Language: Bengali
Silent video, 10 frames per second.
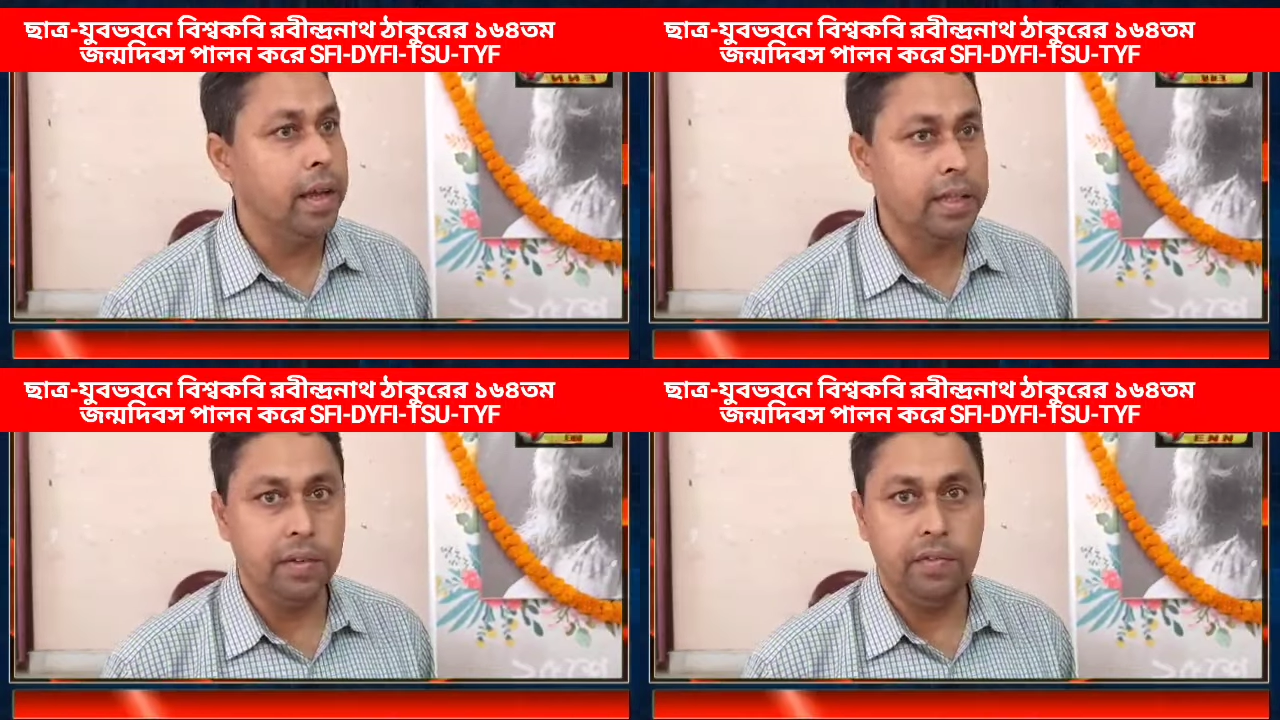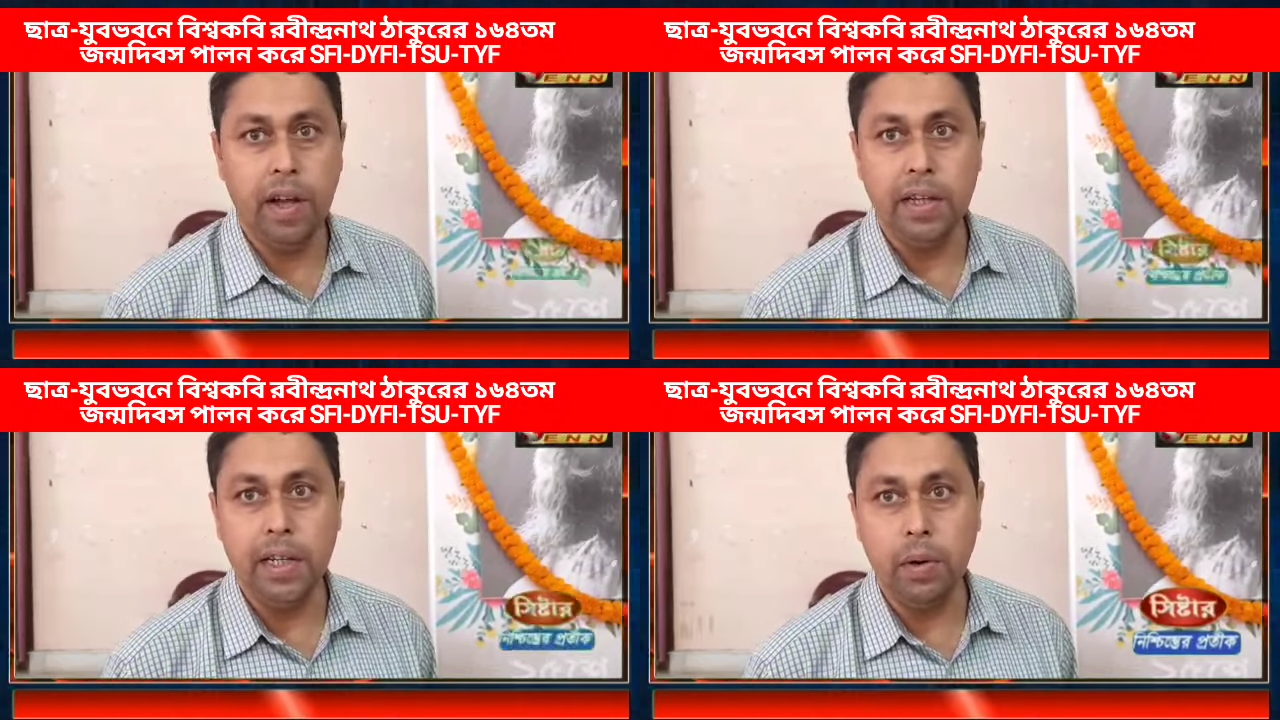
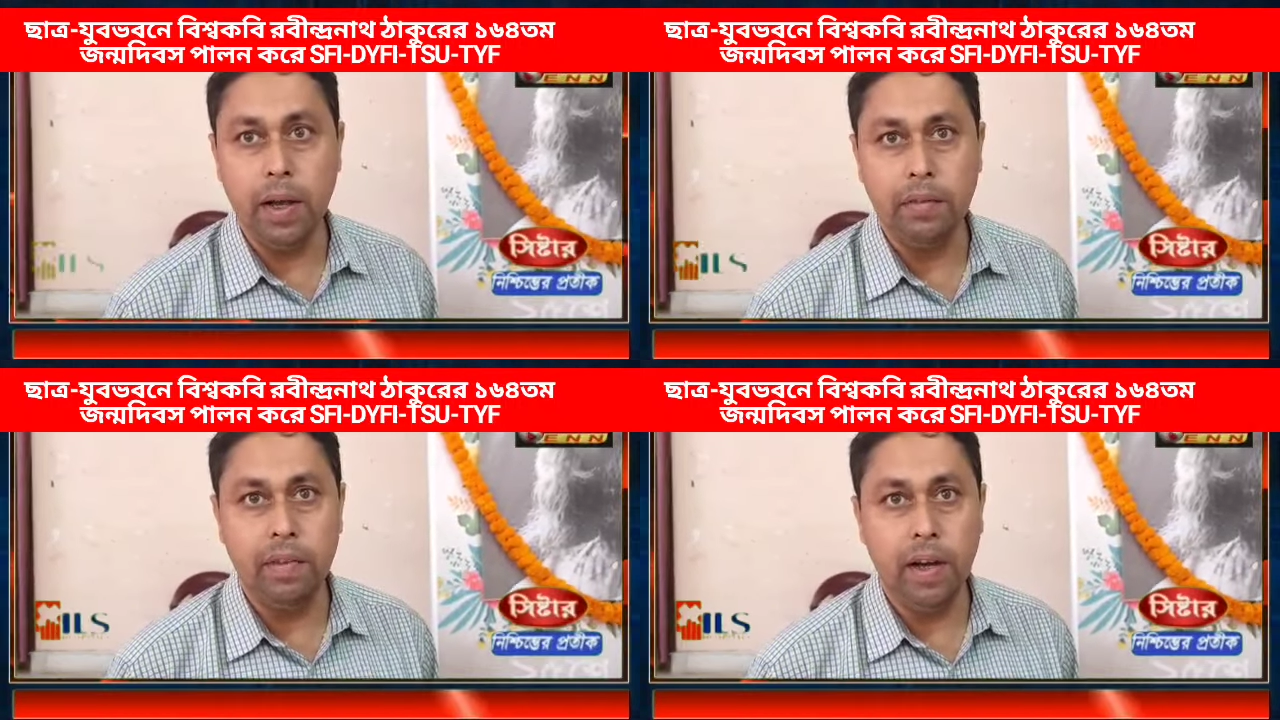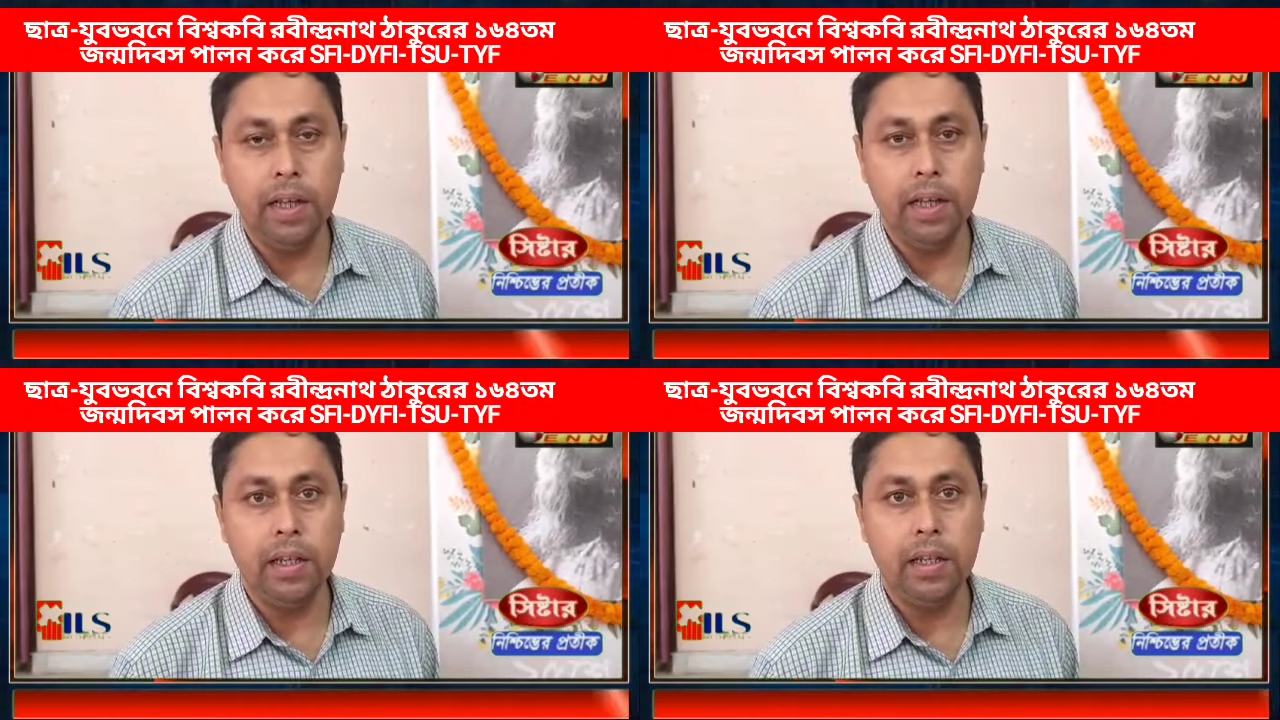এসএফআই ডিওয়াইএফআই
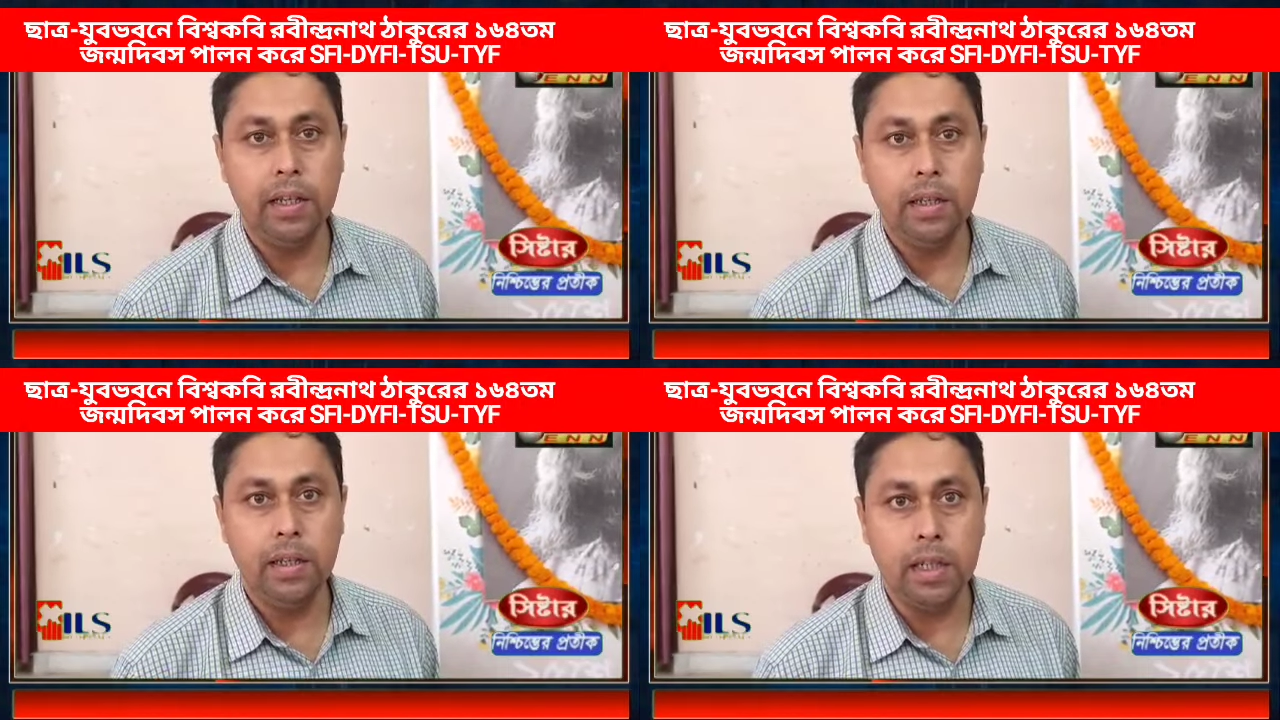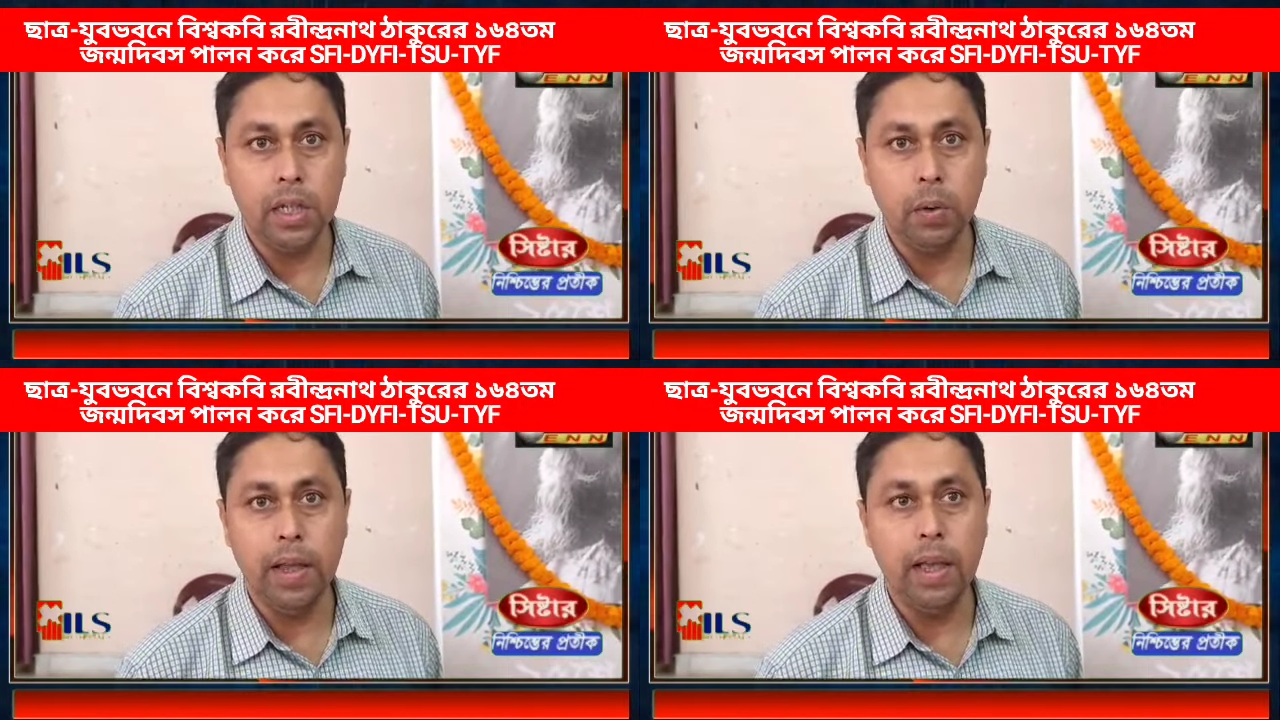
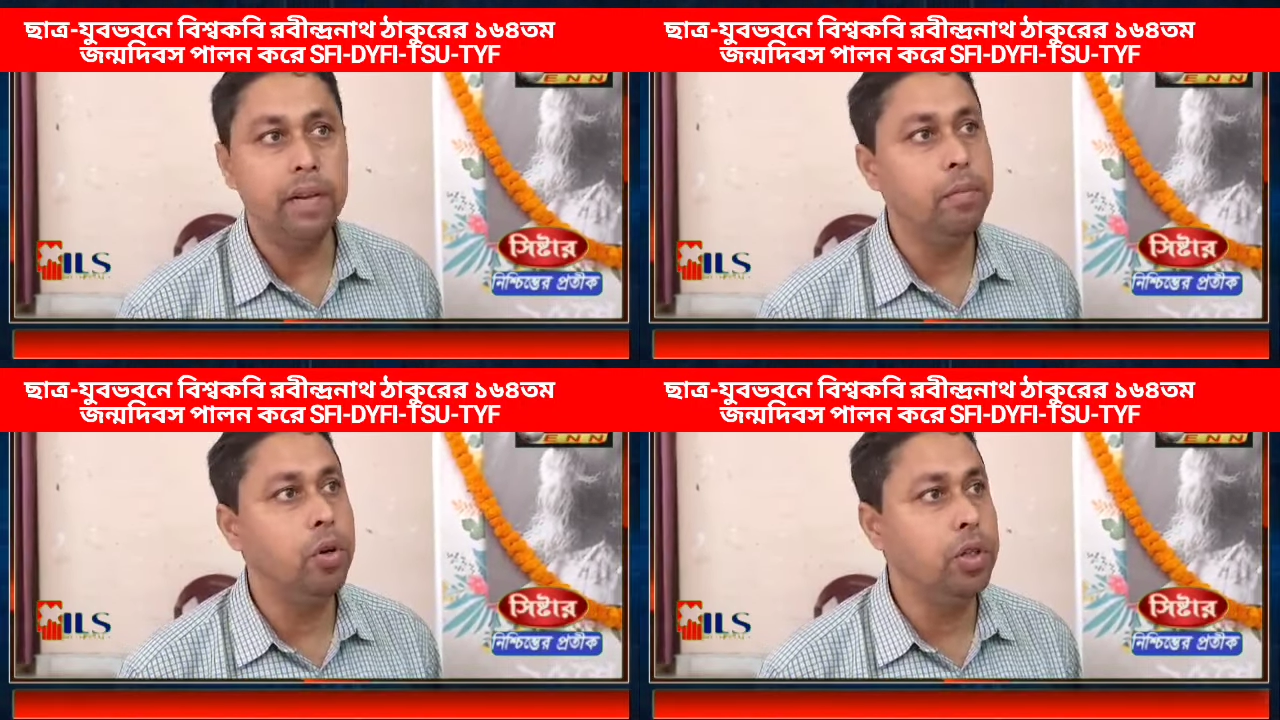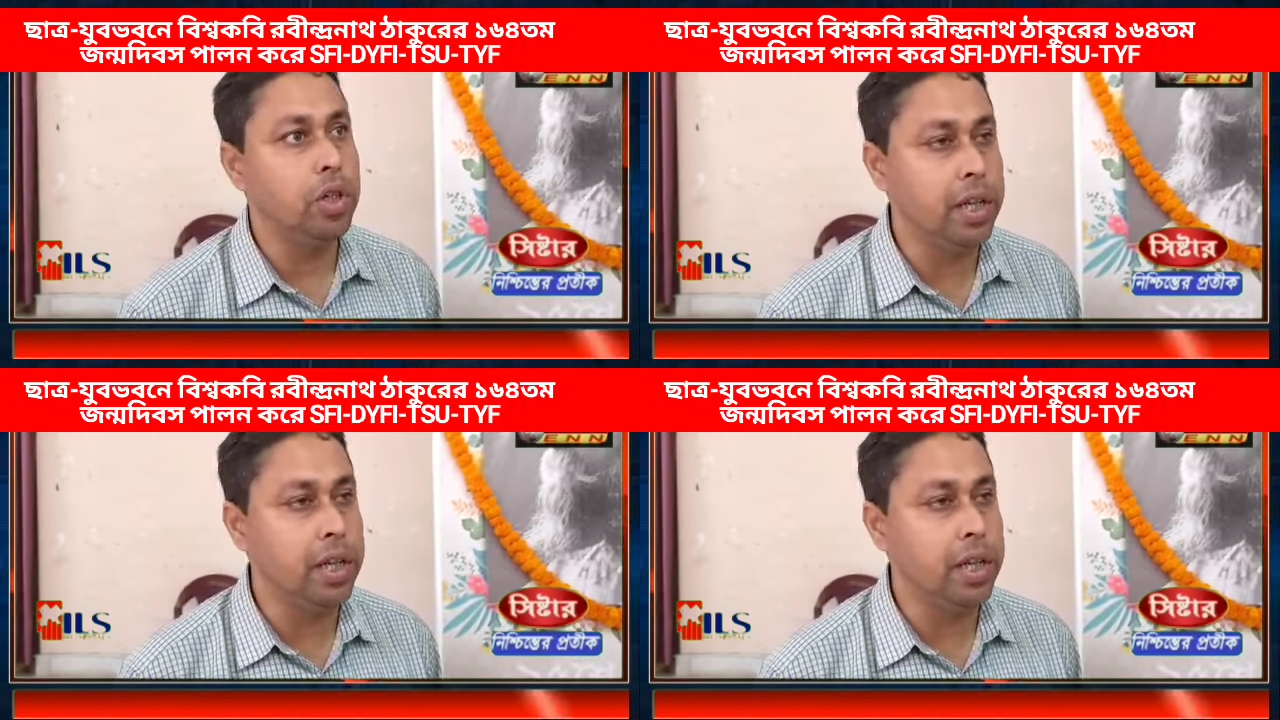টিওয়াইএফ এবং